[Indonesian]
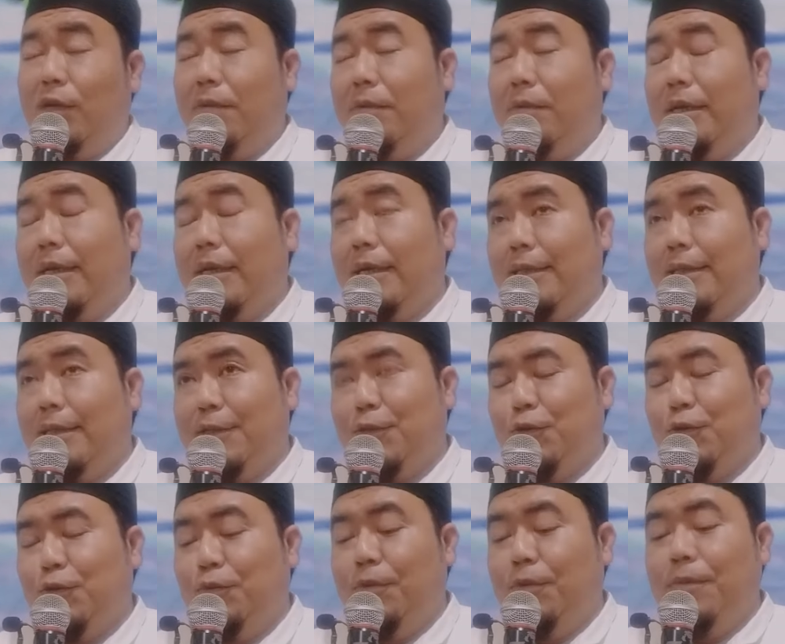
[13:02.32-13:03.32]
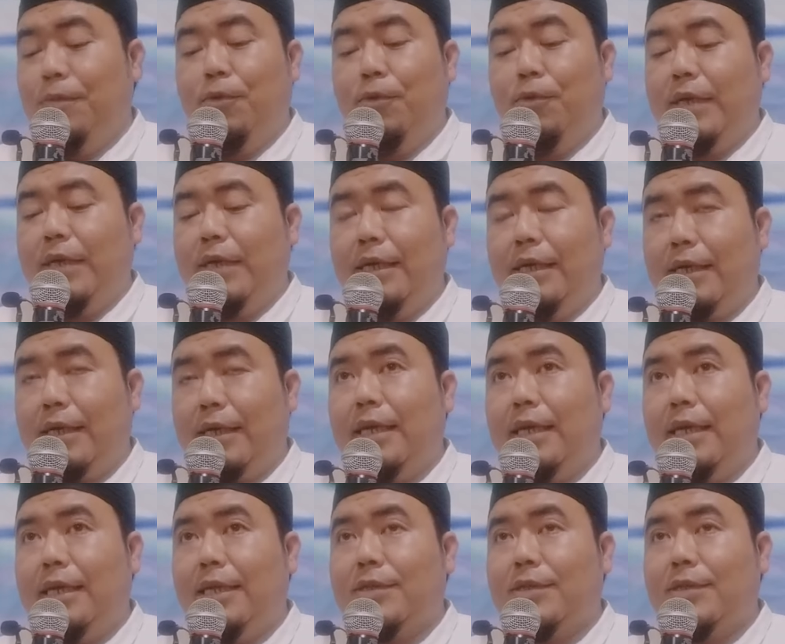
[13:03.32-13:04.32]
mendekati subuh memungkinkan
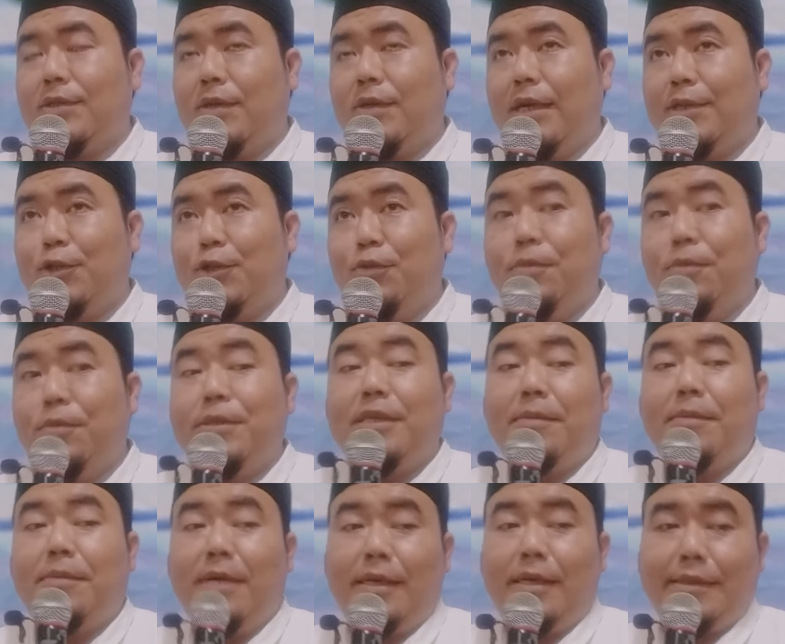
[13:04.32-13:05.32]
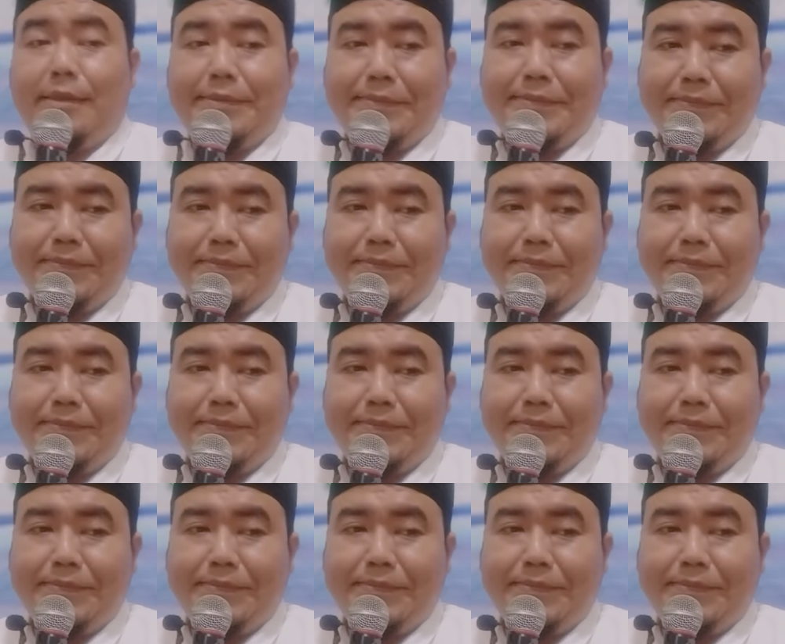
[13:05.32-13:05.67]
dia salat subuh berjamaah.